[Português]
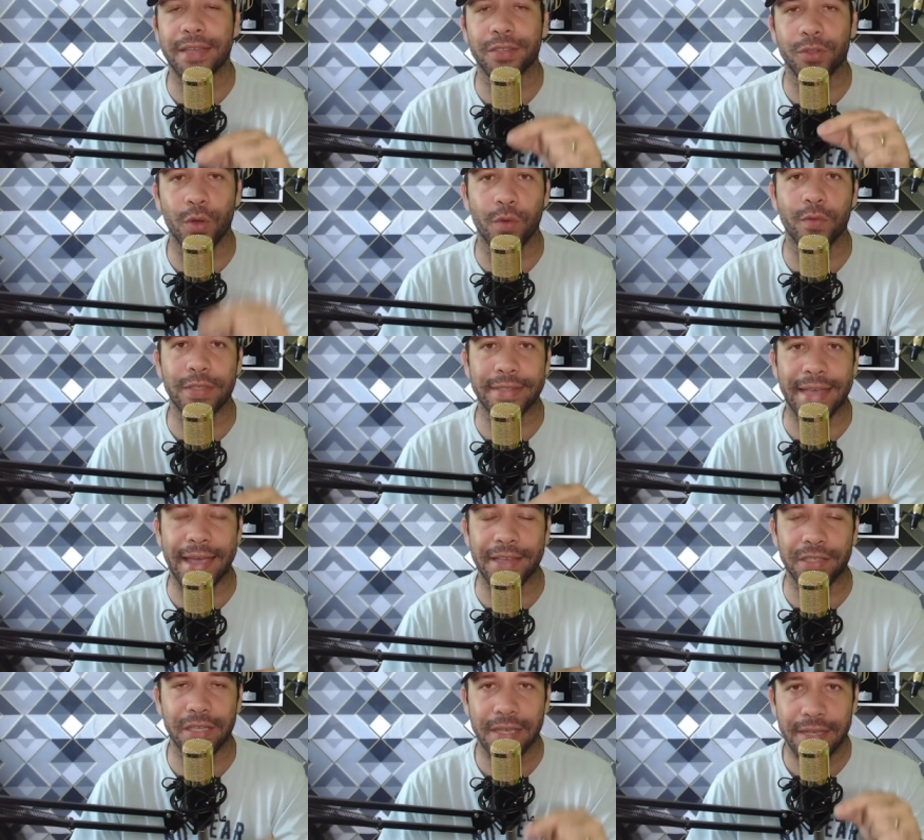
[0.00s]
novo
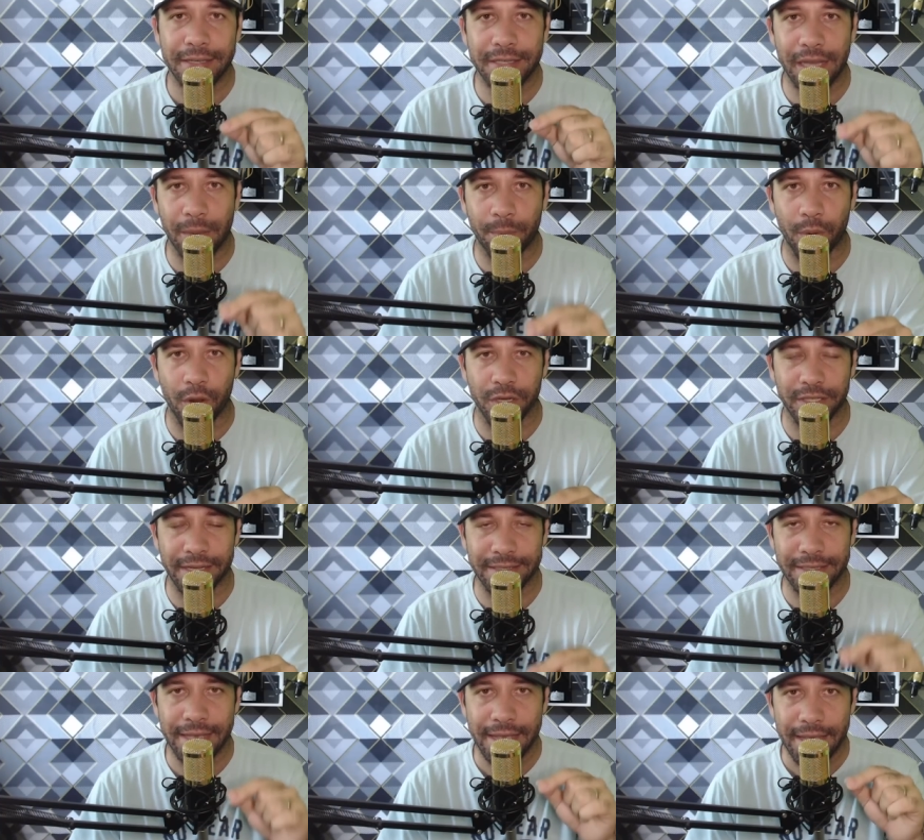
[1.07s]
site de
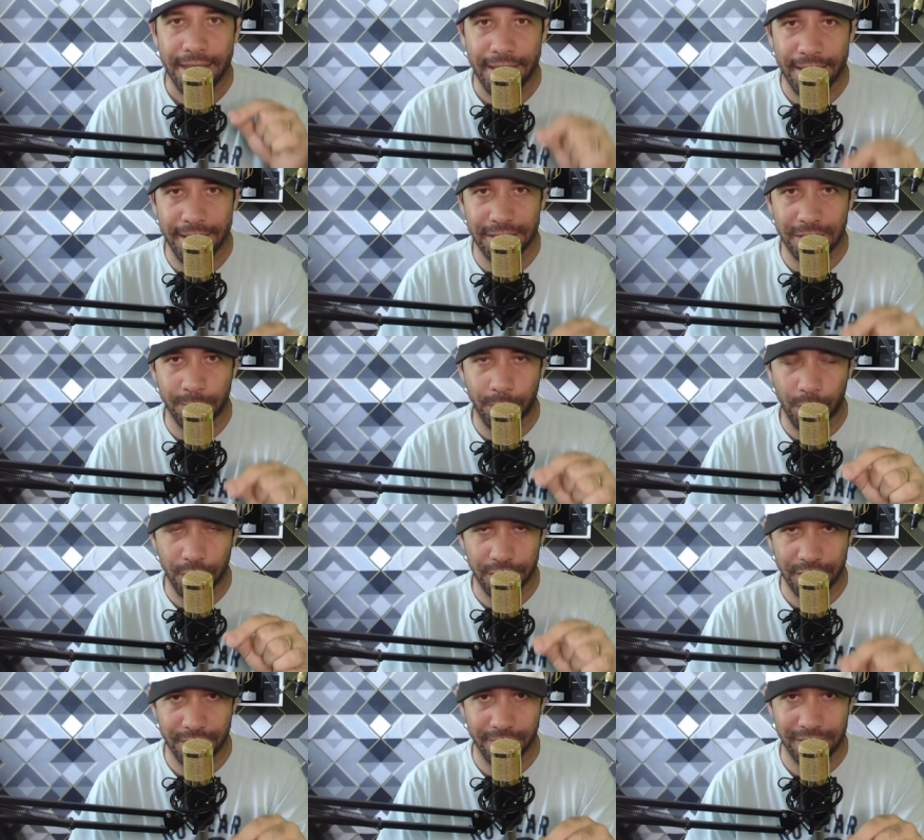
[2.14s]
apostas
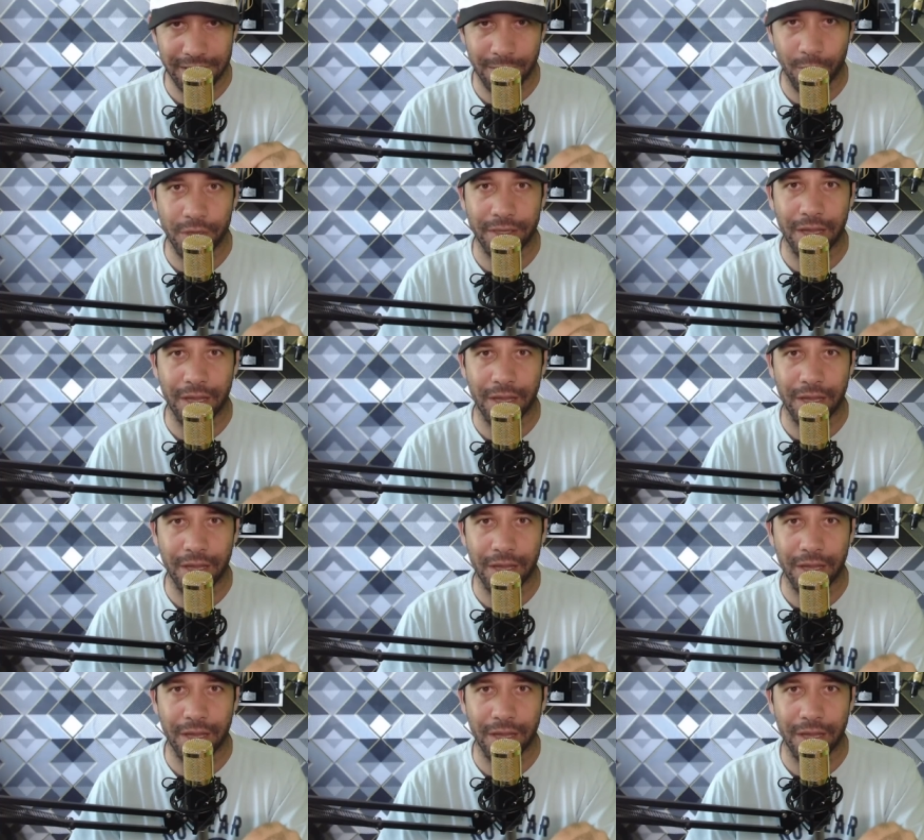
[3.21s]
esportivas, tá bom?